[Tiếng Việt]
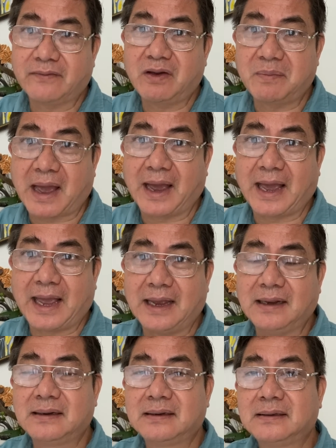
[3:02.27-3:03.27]
với bản
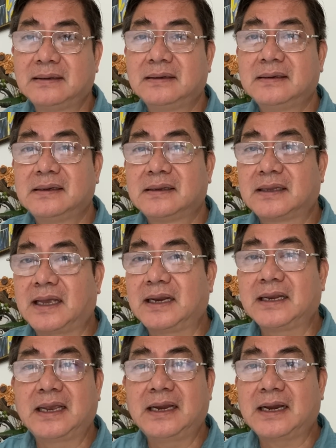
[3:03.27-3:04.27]
án thì
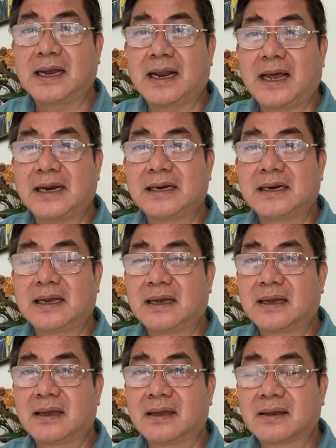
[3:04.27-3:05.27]
anh nghĩ rằng anh
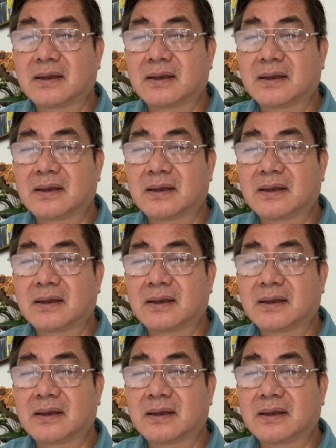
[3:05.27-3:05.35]
à,